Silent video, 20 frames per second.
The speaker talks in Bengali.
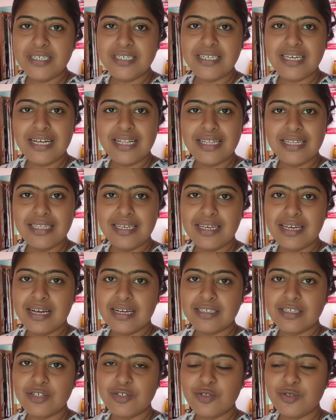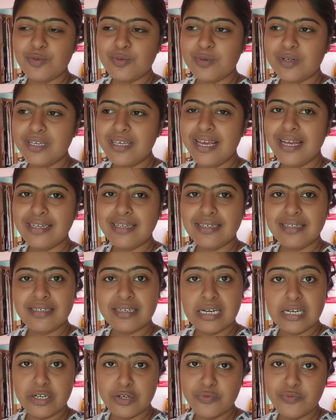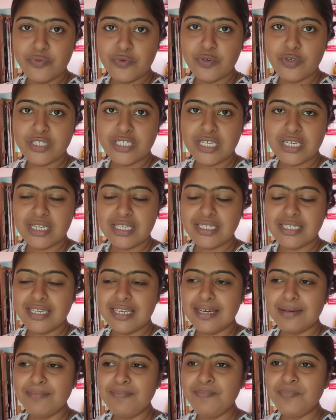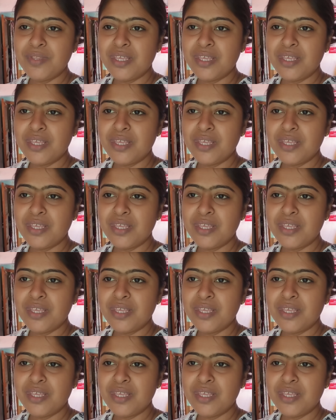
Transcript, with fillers: না শিয়ালদা থেকে আসার সময় একটা ড্রাগন ফ্রুটস এনেছিলাম